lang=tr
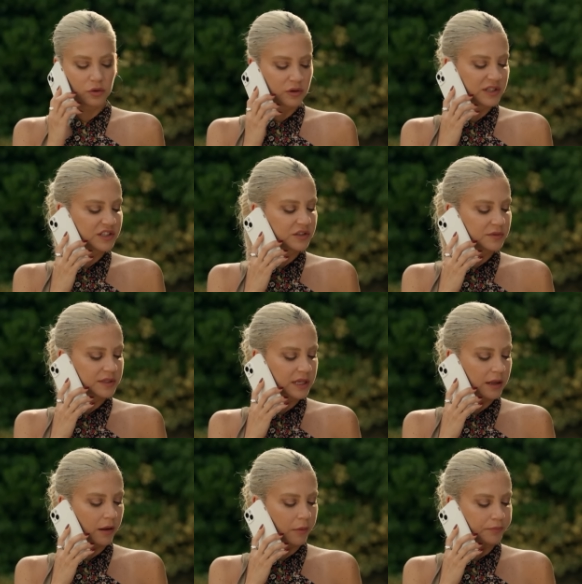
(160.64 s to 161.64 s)
Filizciğim
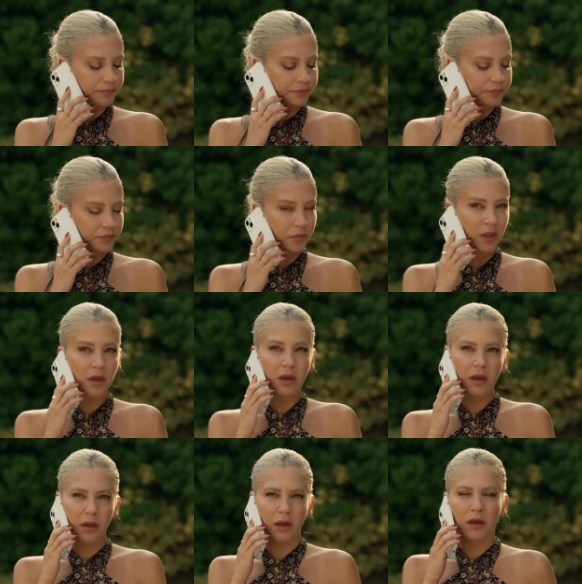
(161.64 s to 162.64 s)
selam.
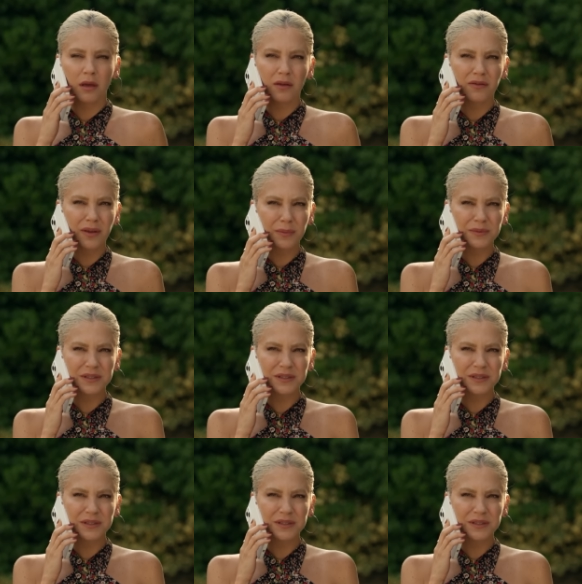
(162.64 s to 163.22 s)
Web